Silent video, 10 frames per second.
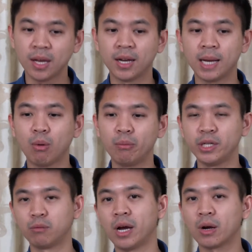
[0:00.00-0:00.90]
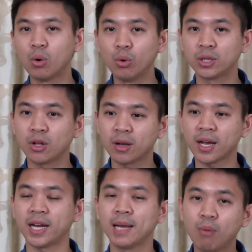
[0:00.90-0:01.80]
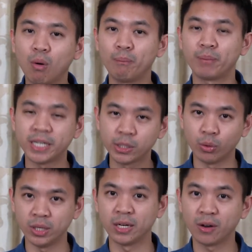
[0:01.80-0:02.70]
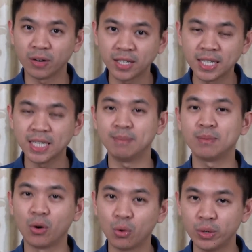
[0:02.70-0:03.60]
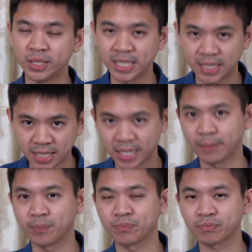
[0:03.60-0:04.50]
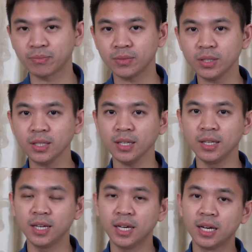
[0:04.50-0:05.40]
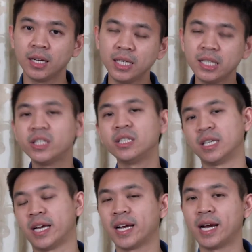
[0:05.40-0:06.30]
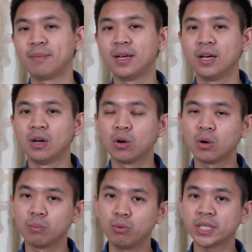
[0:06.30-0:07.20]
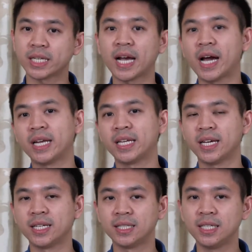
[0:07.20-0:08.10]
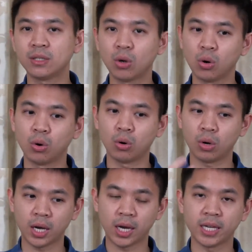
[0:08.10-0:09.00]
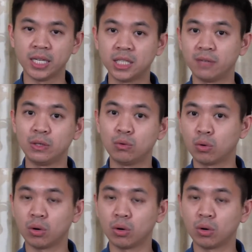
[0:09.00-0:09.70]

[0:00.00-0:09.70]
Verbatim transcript: และผมรู้สึกว่าคุณต้องการให้ผมเป็นส่วนหนึ่งของทีมของคุณจริงๆนี่สื่ออะไรครับผู้จัดการเนี่ยที่โทรอินเทอร์วิว